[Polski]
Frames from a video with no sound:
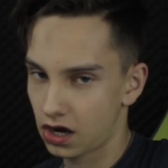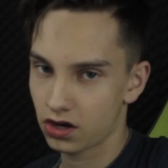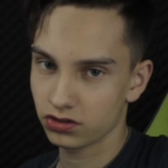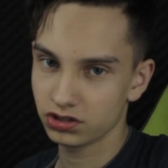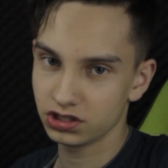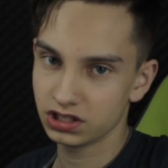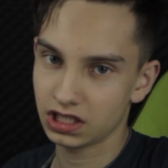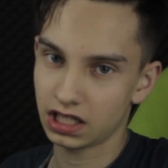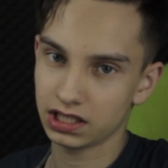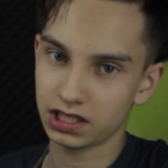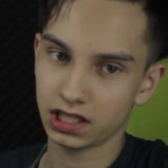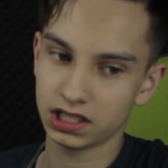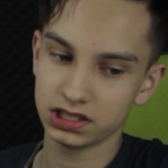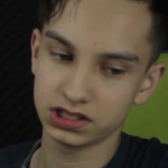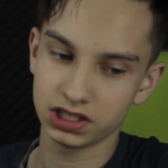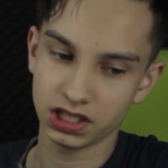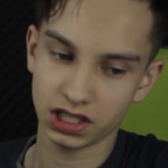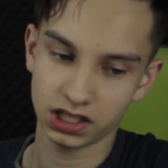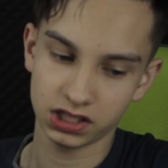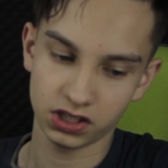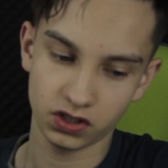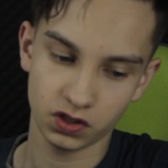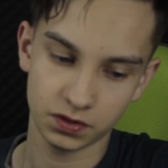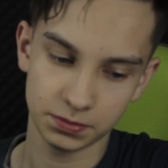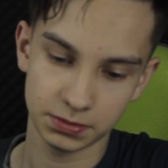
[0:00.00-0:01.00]
A oni nadal, że
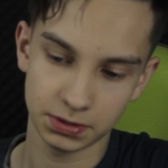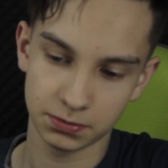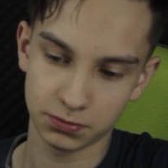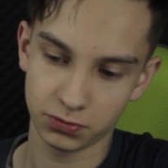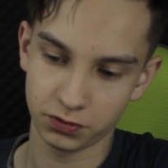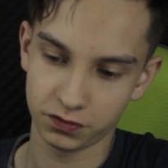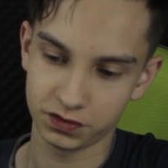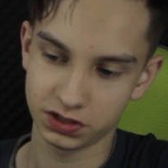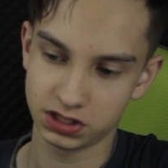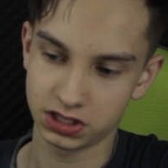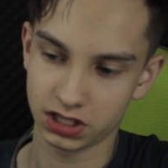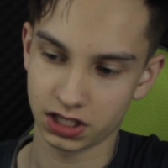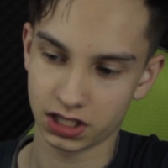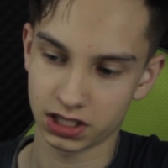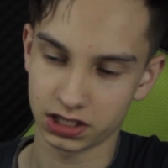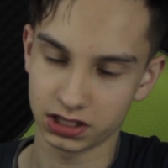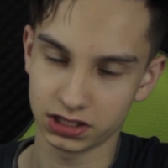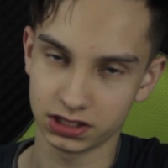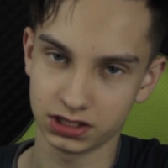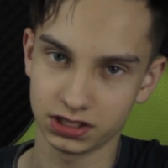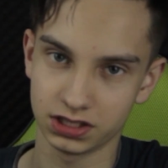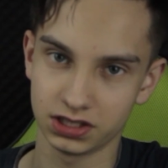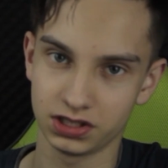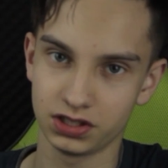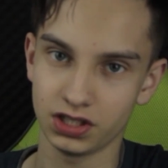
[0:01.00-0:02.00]
ja nie umiem mówić
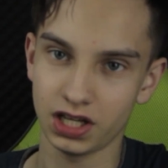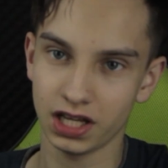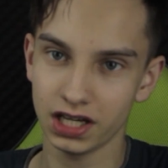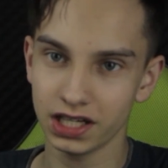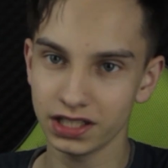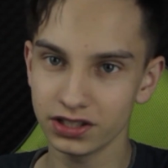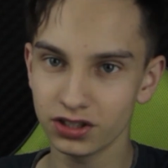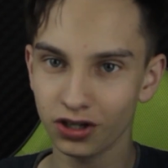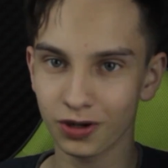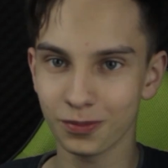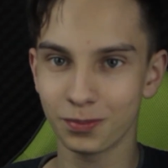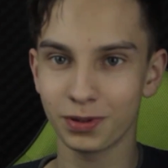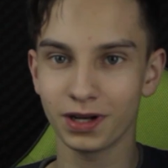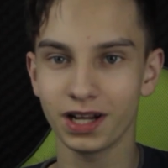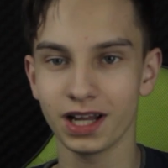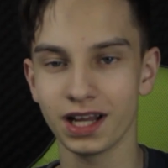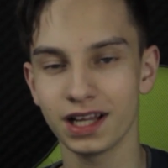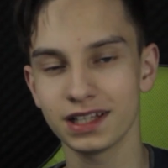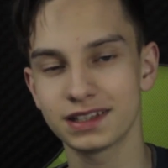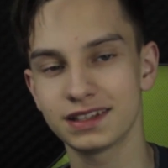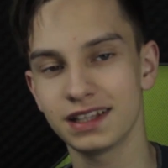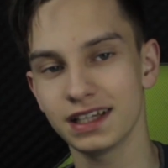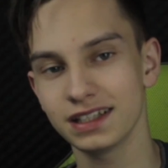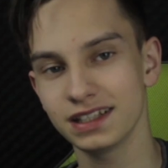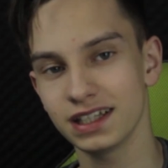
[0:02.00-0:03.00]
ry. No ale
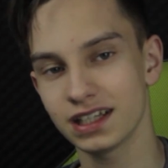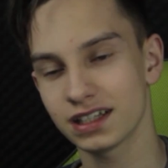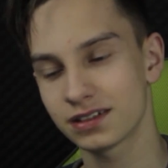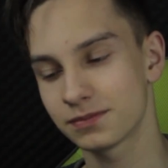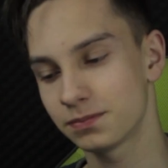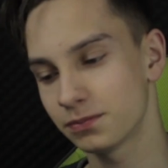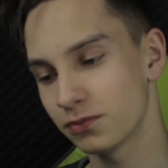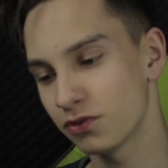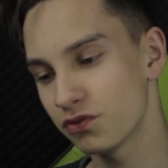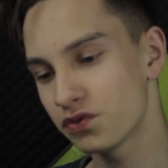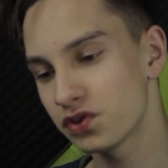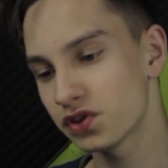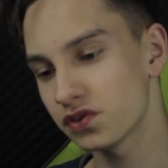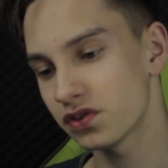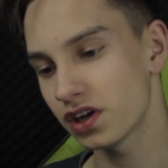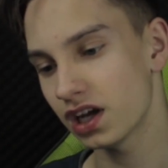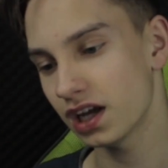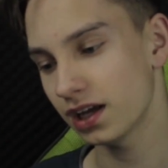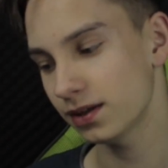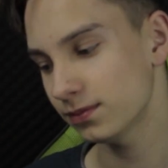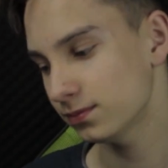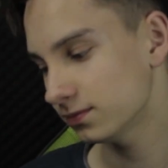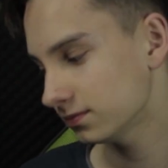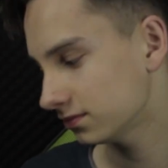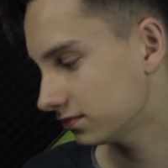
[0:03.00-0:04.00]
dobra, tak jak
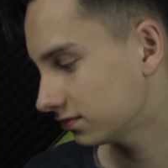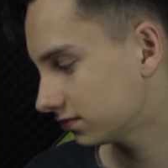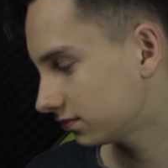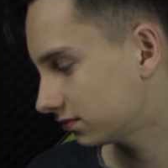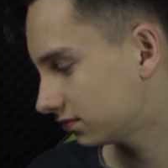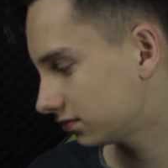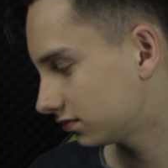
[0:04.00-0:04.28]
mówiłem...